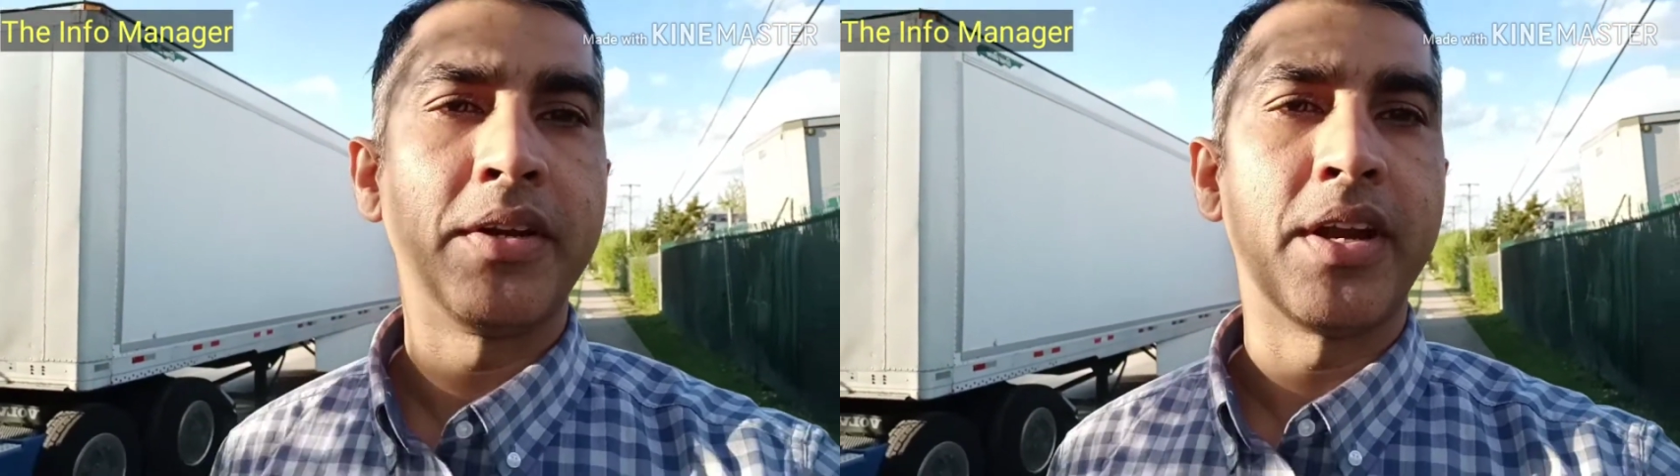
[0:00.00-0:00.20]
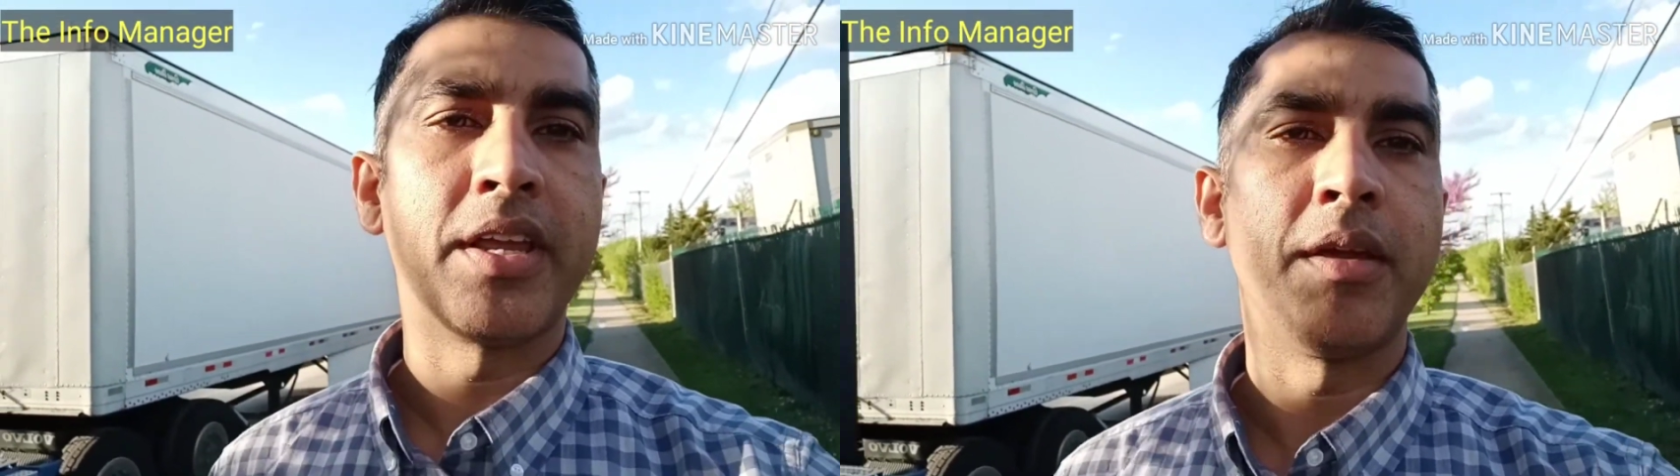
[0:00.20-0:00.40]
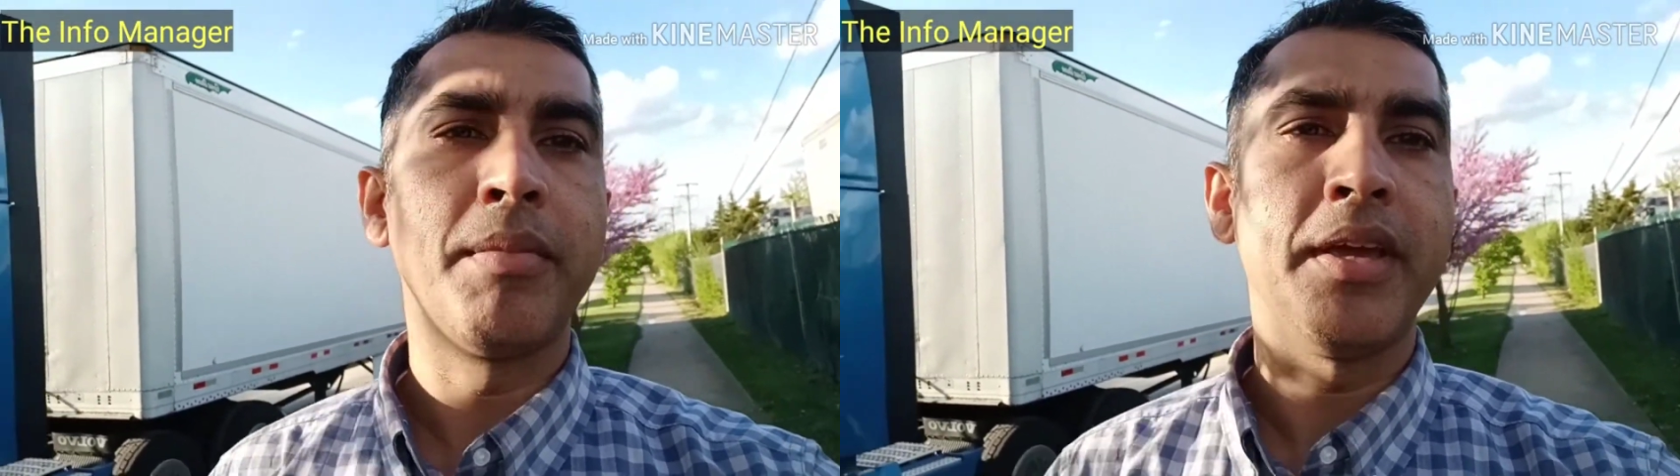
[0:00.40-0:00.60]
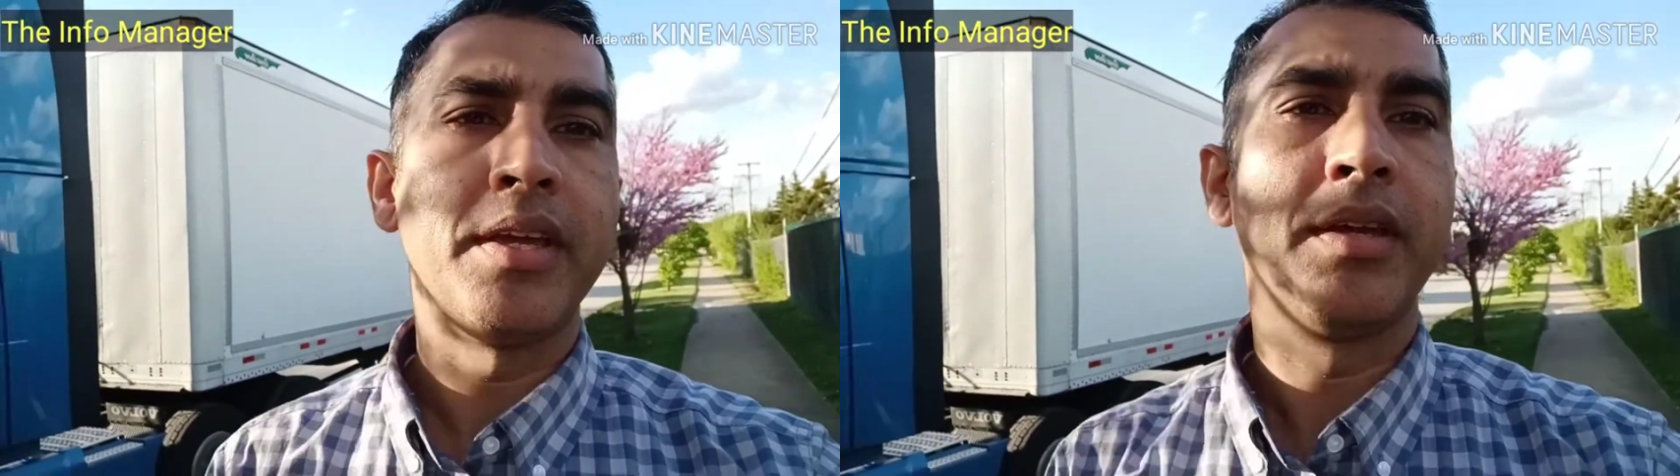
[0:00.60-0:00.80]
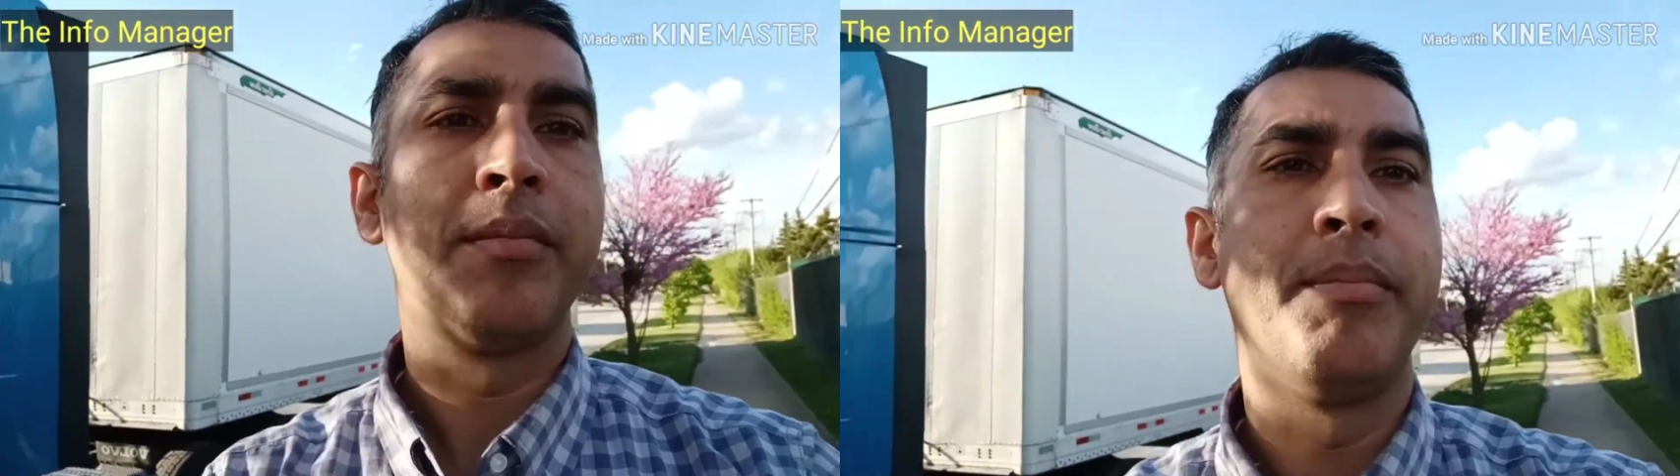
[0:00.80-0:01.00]
ट्रकिंग में
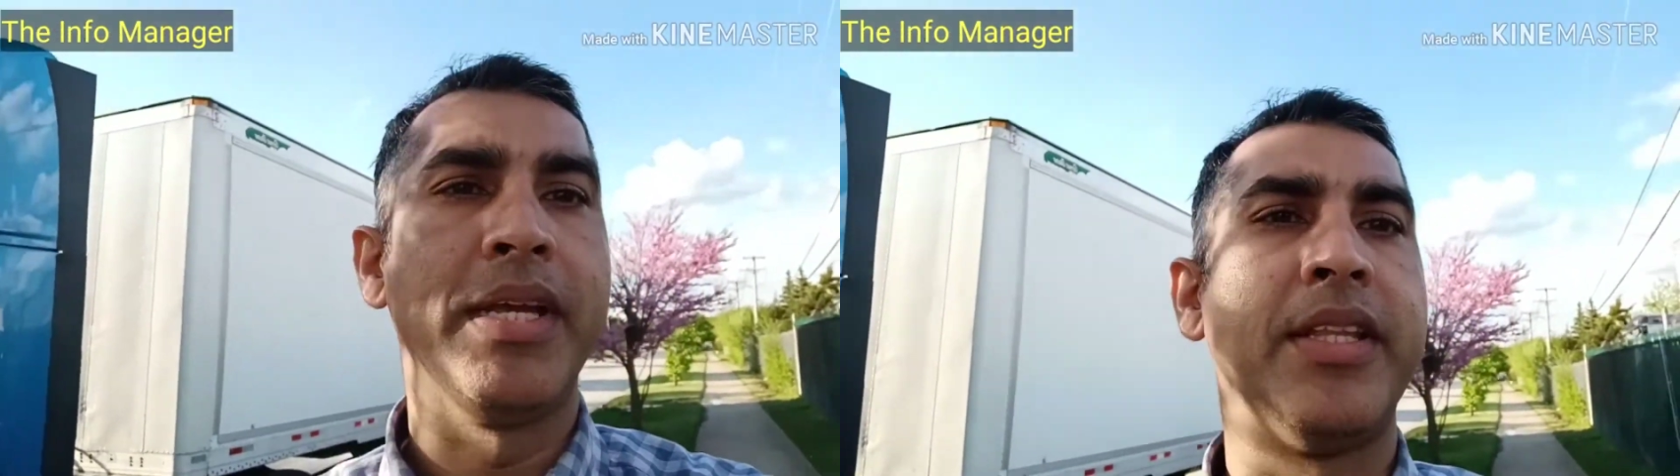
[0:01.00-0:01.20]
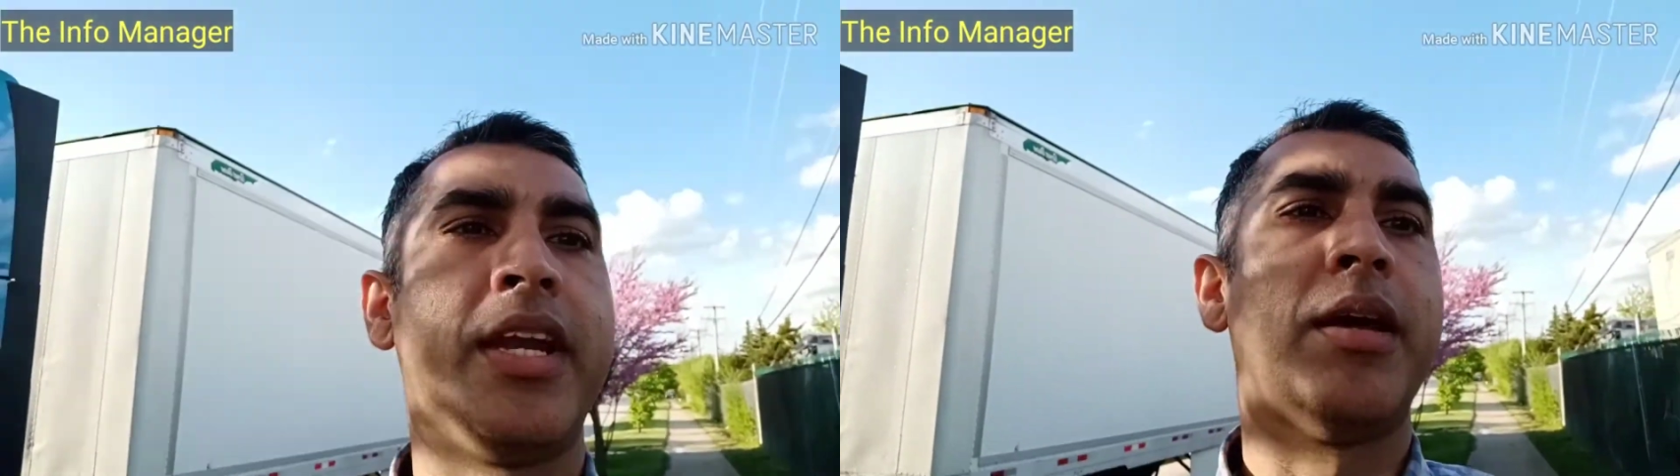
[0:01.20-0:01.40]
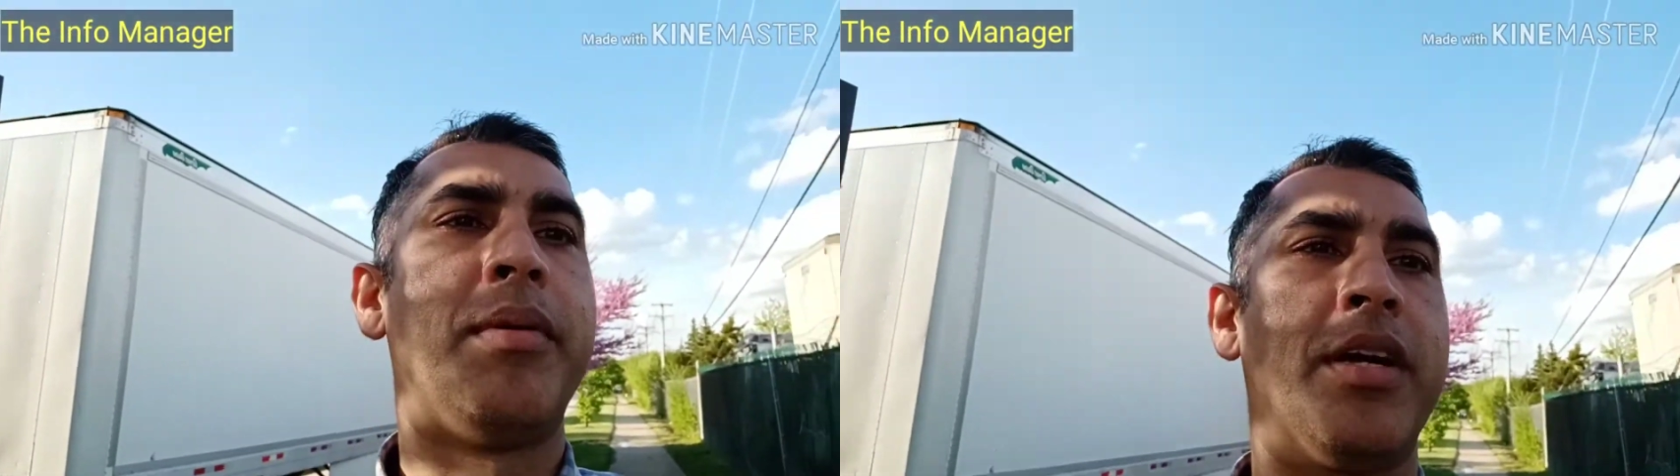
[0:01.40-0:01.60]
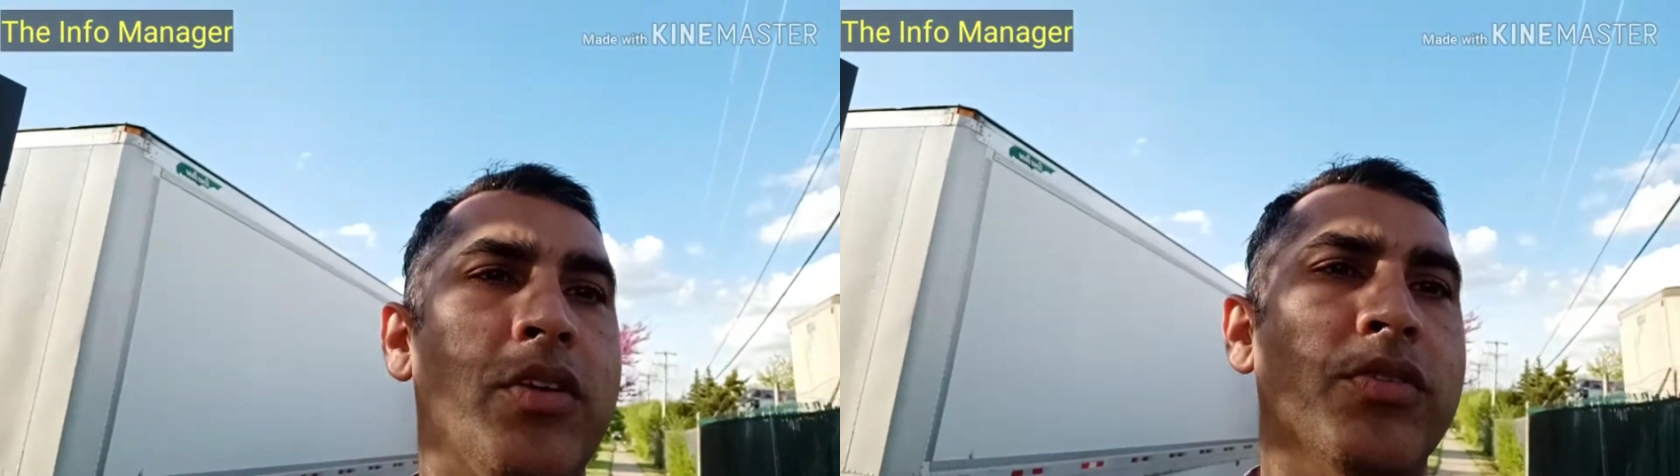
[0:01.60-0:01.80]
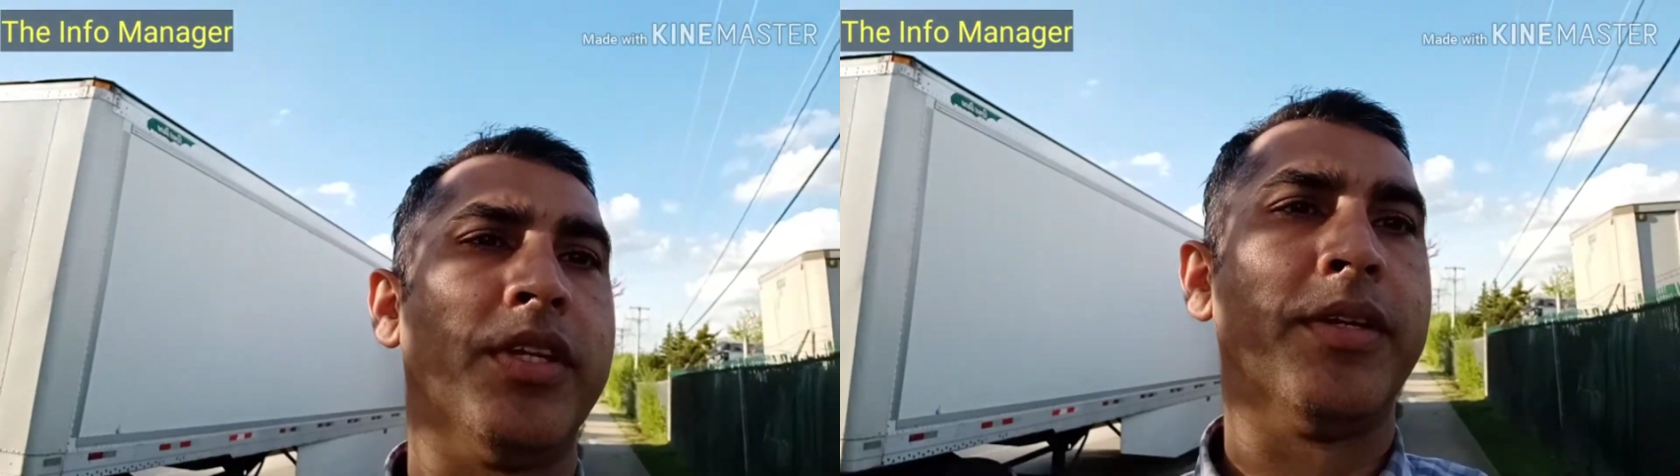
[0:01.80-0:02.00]
बेहतर है
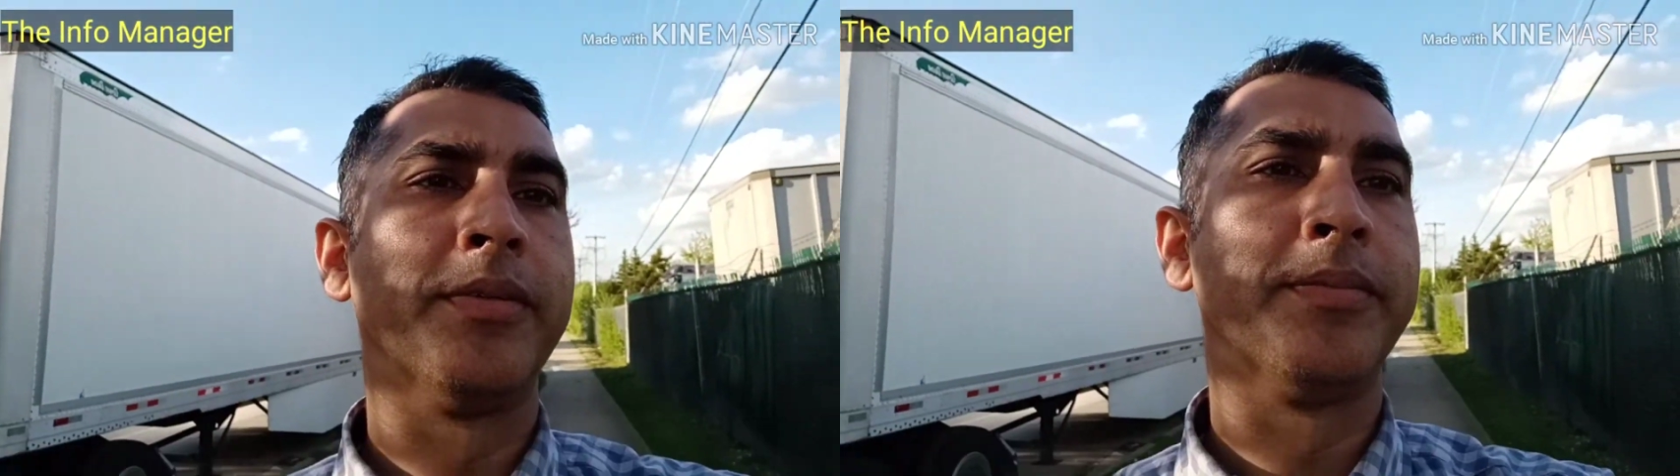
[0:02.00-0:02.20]
बाकियों से